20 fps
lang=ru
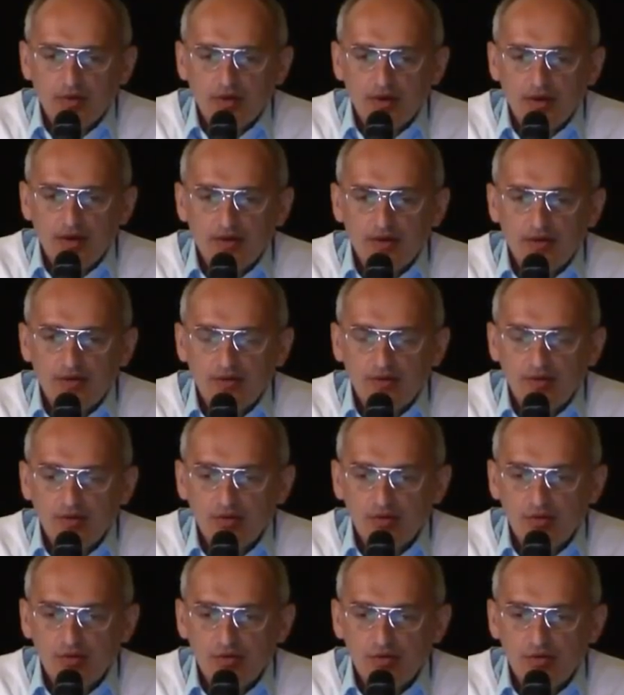Если вы
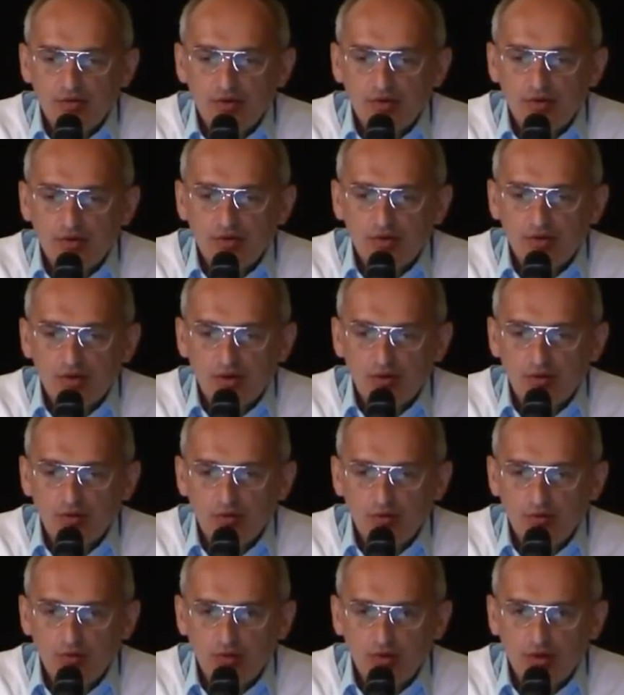чувствуете, что
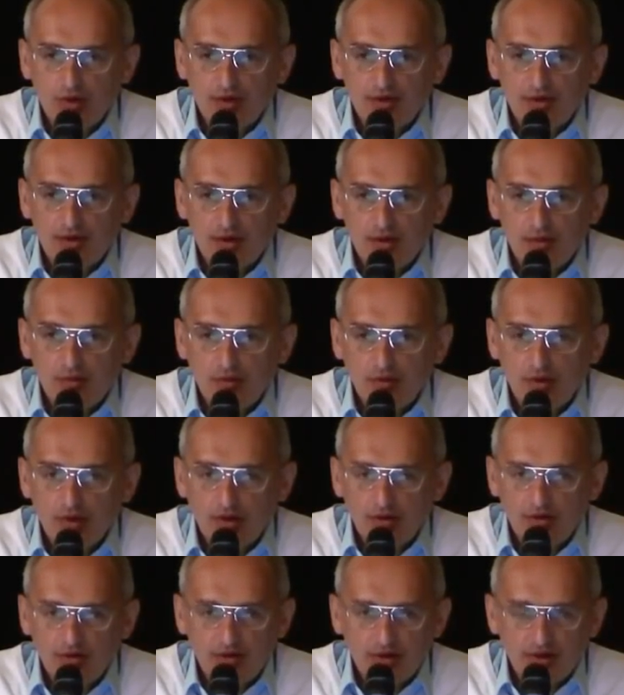закон подлости
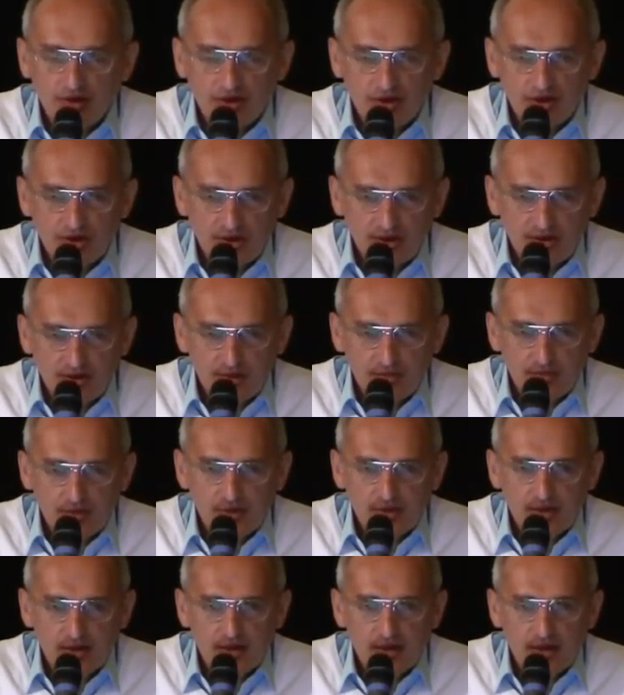работает в вашей жизни
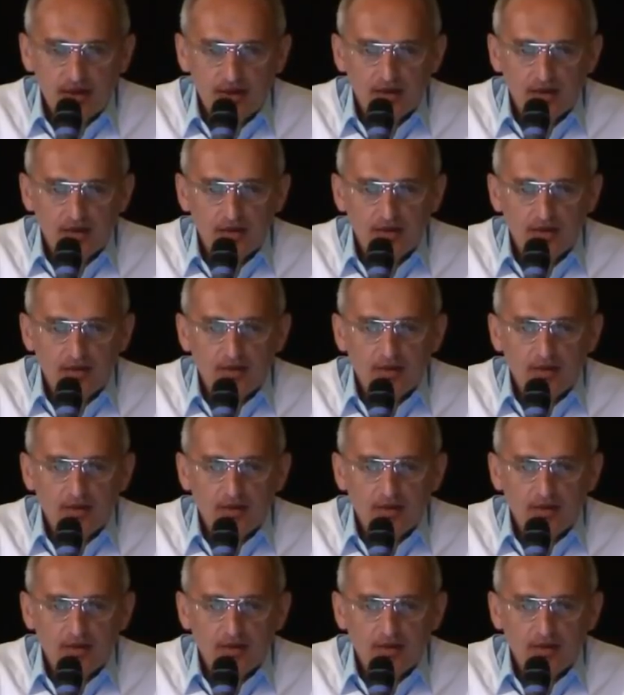постоянно,